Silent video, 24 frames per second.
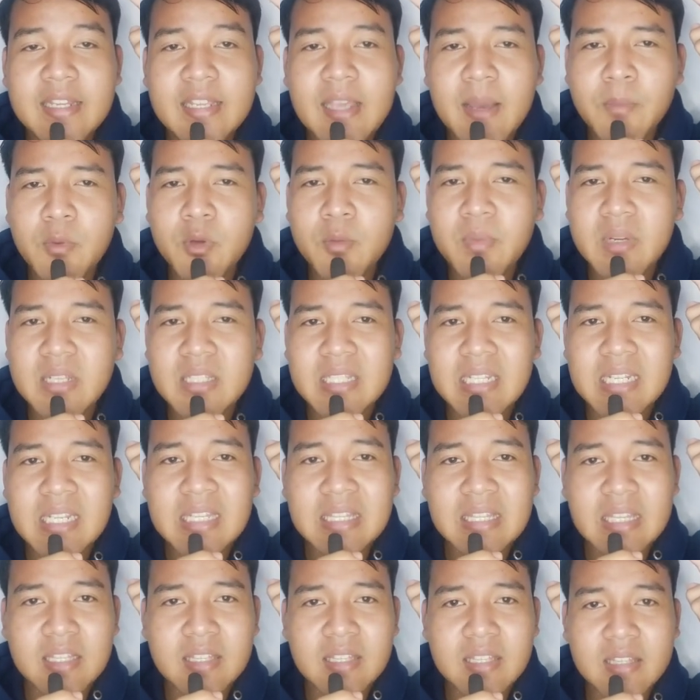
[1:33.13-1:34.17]
Dia pun
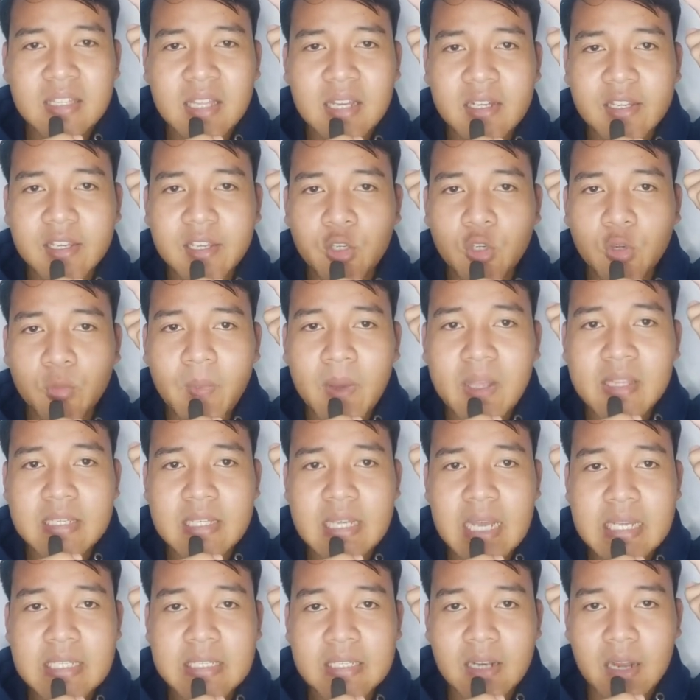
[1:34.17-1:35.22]
bercerita tentang
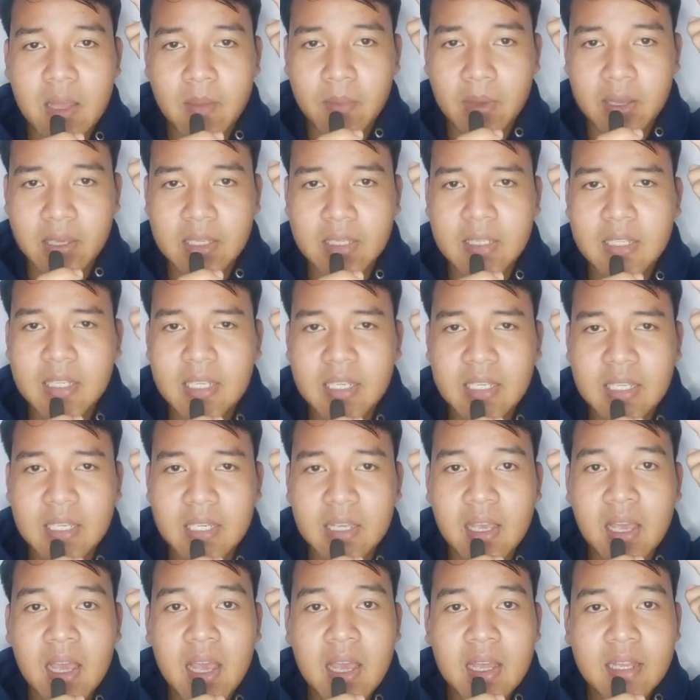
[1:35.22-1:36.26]
kehidupannya selama
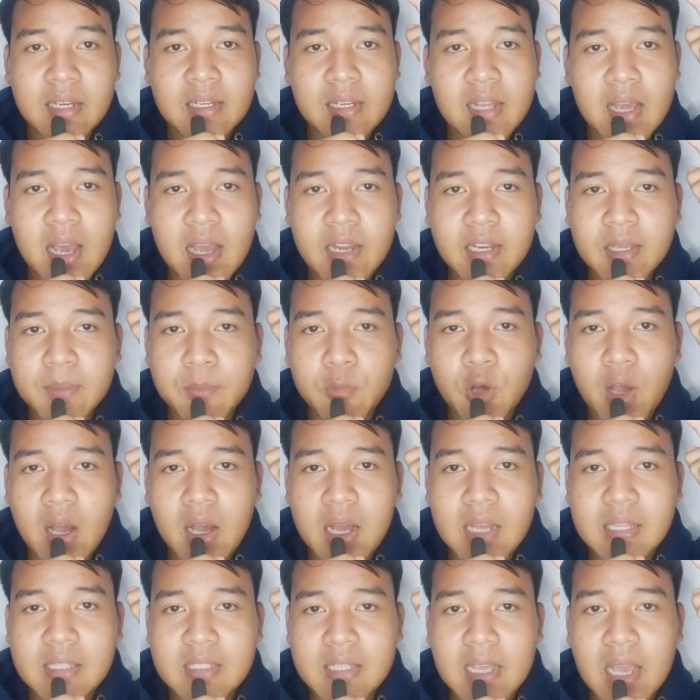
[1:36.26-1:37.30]
ini dengan ibu
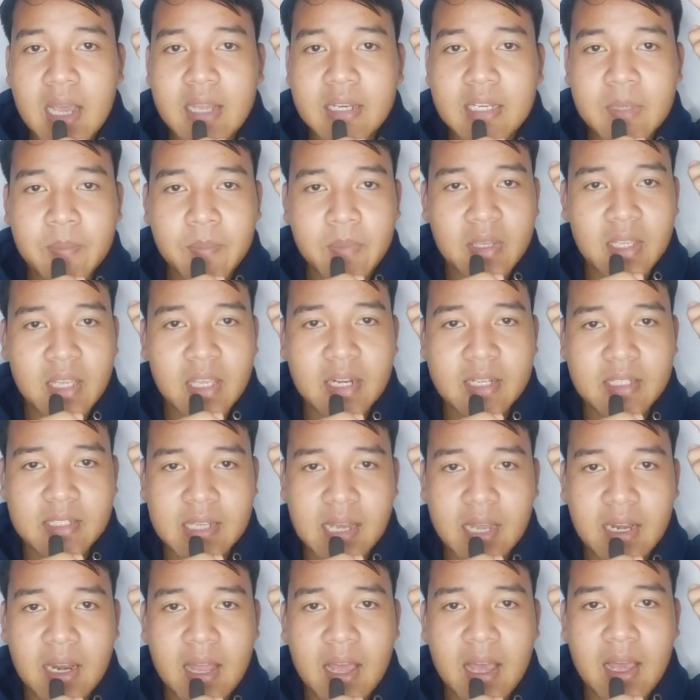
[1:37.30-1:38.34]
angkatnya di pinggir
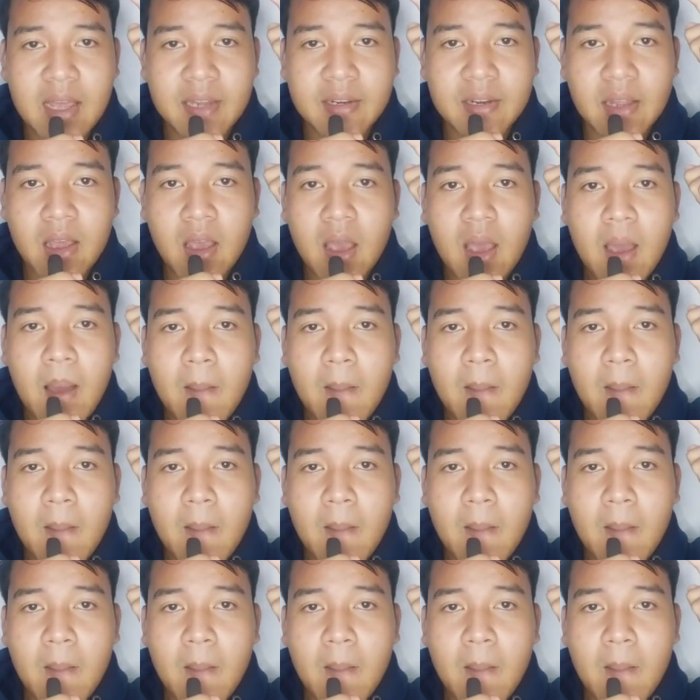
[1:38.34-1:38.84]
jalan.